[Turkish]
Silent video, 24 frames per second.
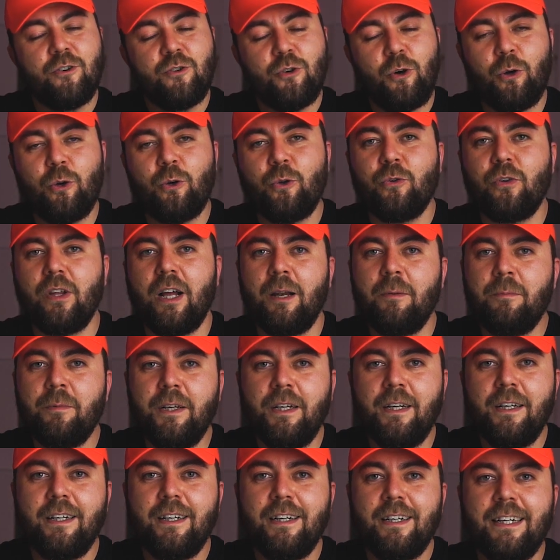çok güzel
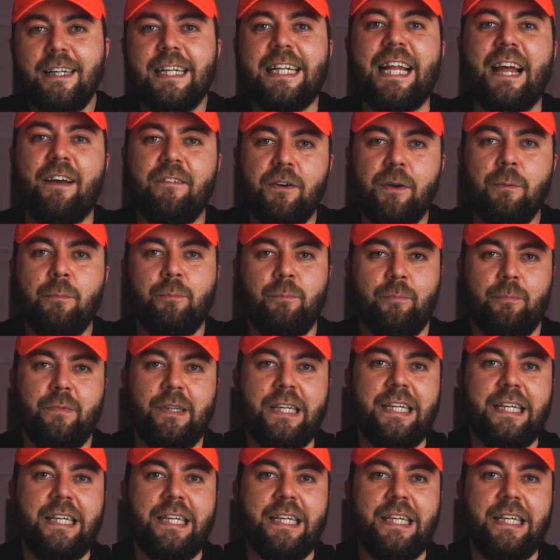bir devrim